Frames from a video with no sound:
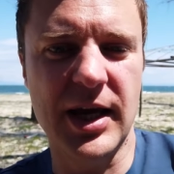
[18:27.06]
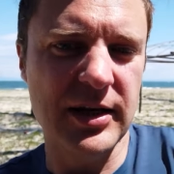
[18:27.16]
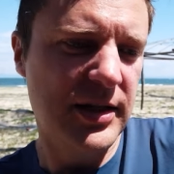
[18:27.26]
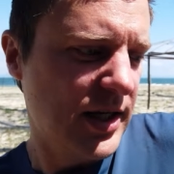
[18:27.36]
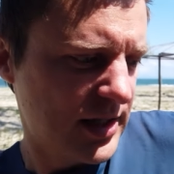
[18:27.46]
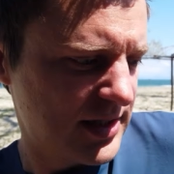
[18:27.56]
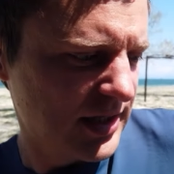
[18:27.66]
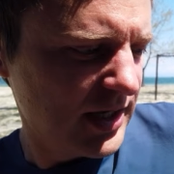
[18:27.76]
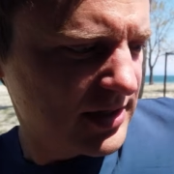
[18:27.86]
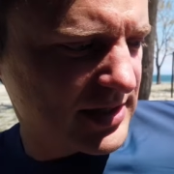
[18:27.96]
die kennen die
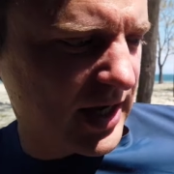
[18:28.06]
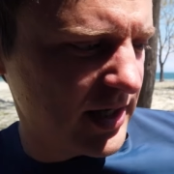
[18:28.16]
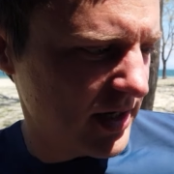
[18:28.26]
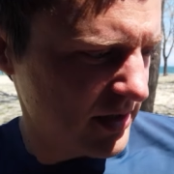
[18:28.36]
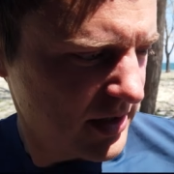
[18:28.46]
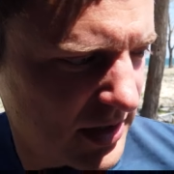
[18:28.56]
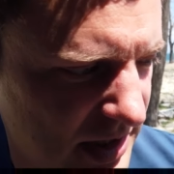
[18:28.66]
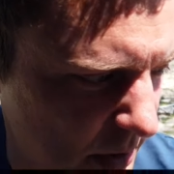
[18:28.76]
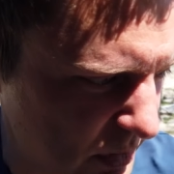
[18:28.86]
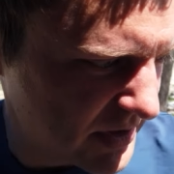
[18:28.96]
ganzen
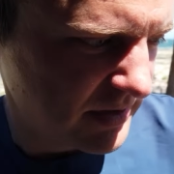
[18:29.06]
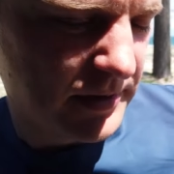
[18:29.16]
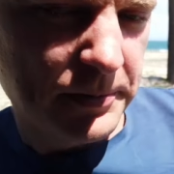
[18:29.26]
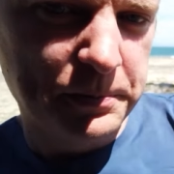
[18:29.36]
Insider-Tipps.